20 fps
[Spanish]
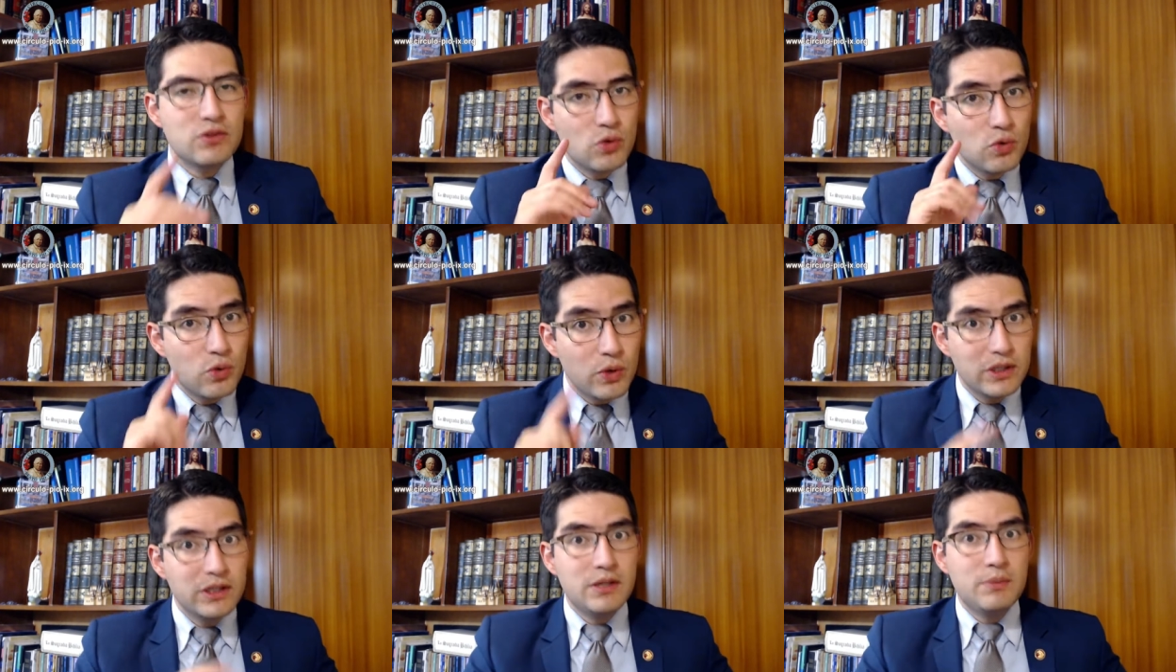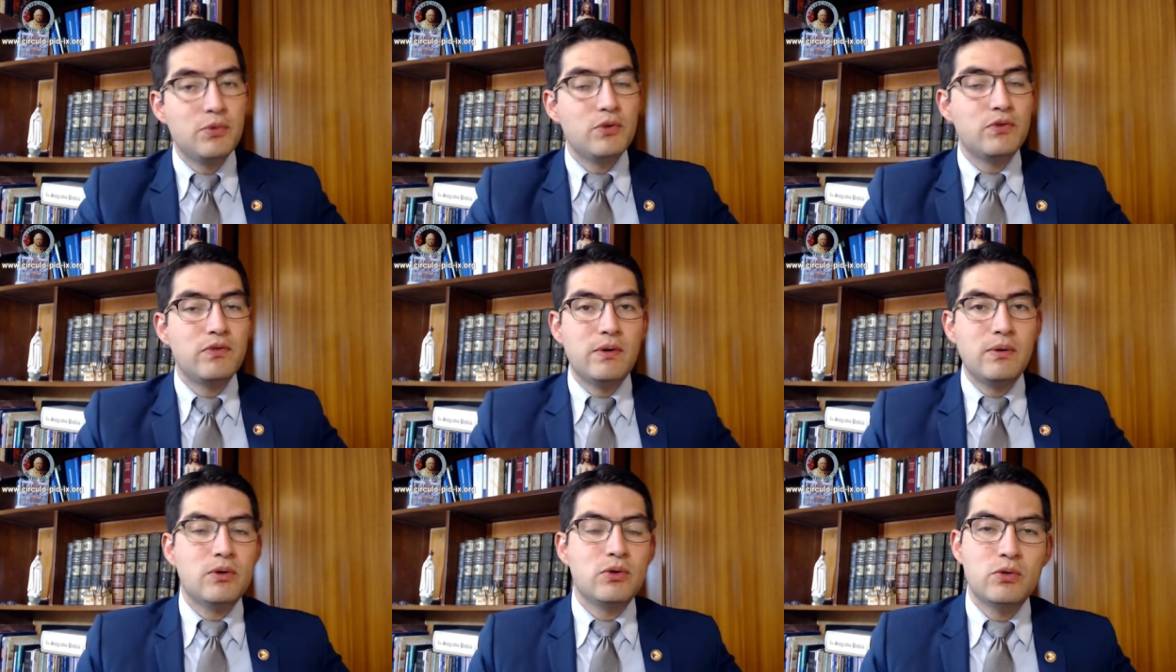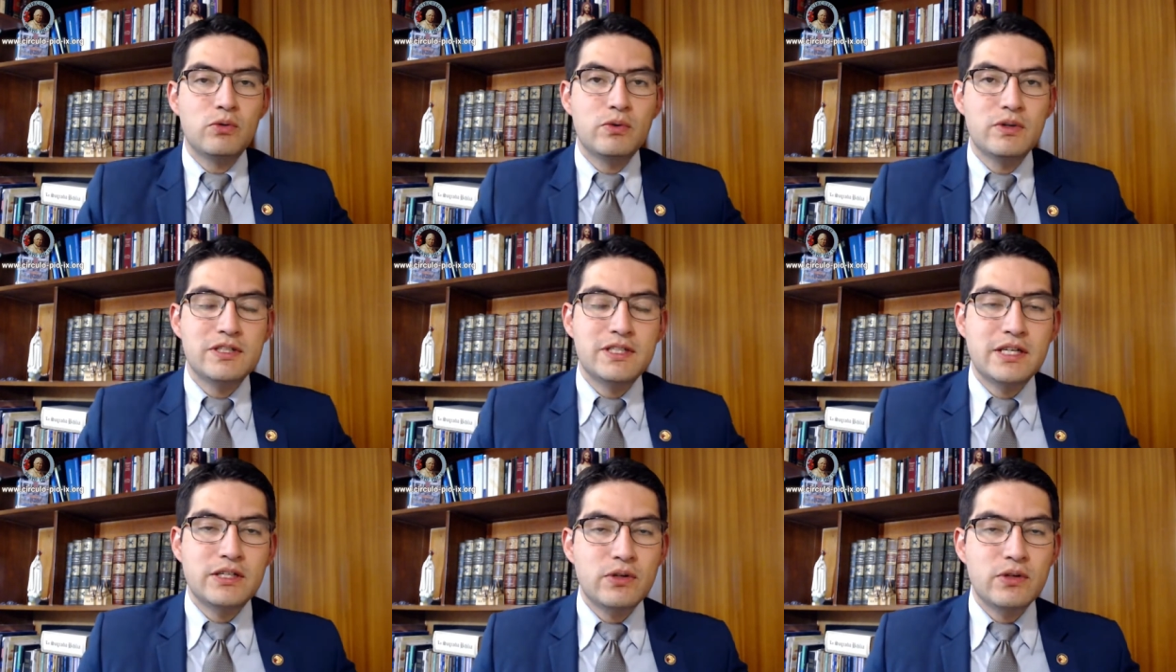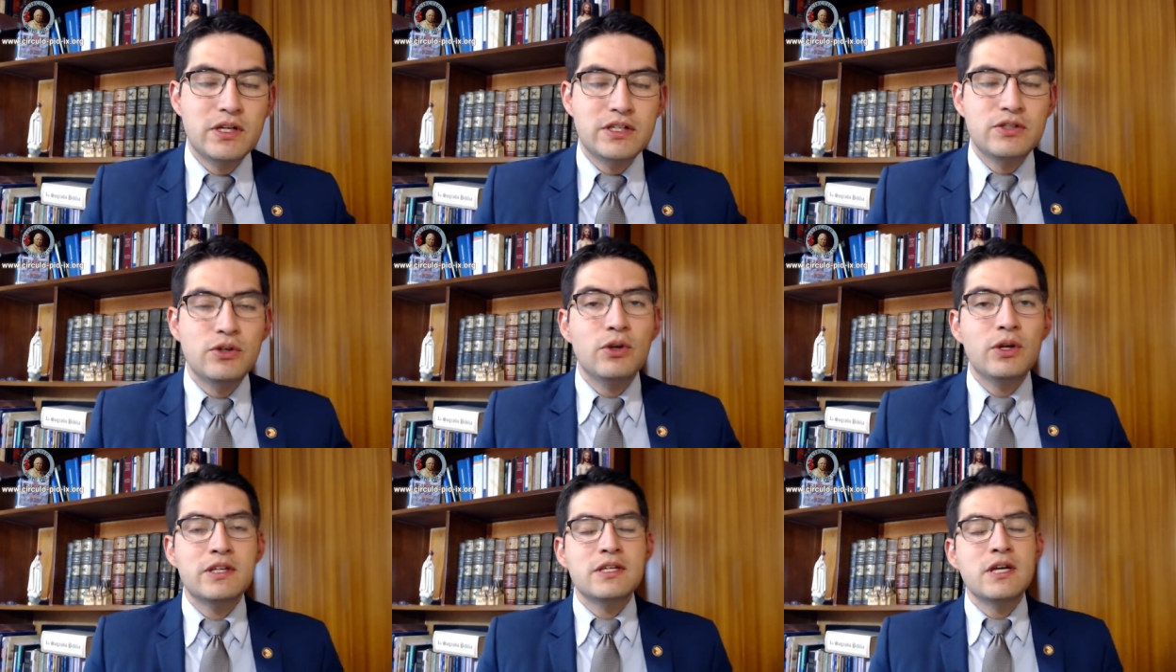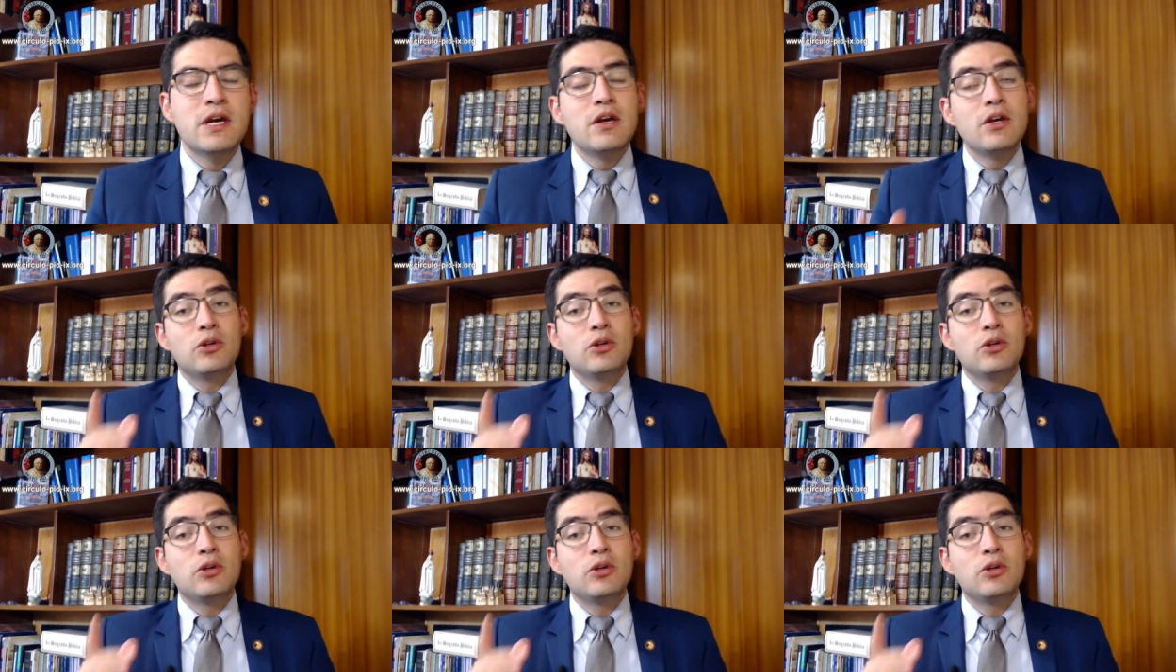cuente por favor con nuestras oraciones.